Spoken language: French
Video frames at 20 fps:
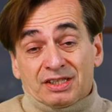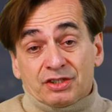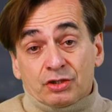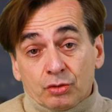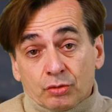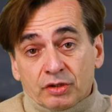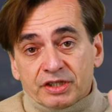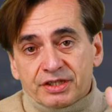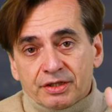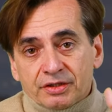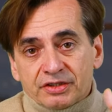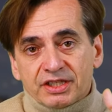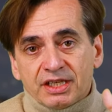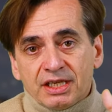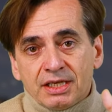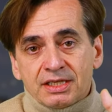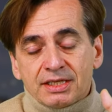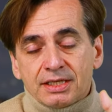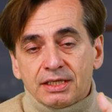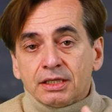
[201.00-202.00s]
question
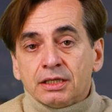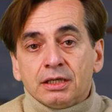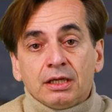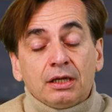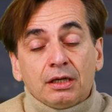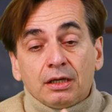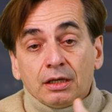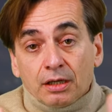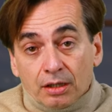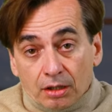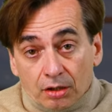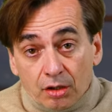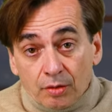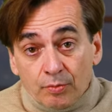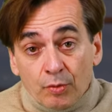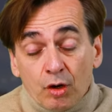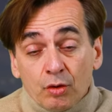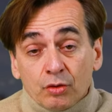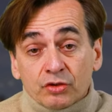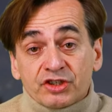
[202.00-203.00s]
essentielle, c'est
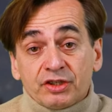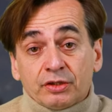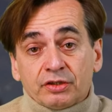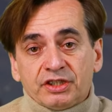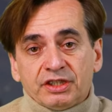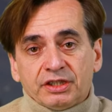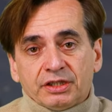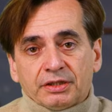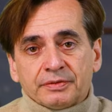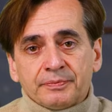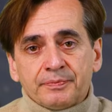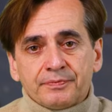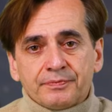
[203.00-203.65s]
comment en sortir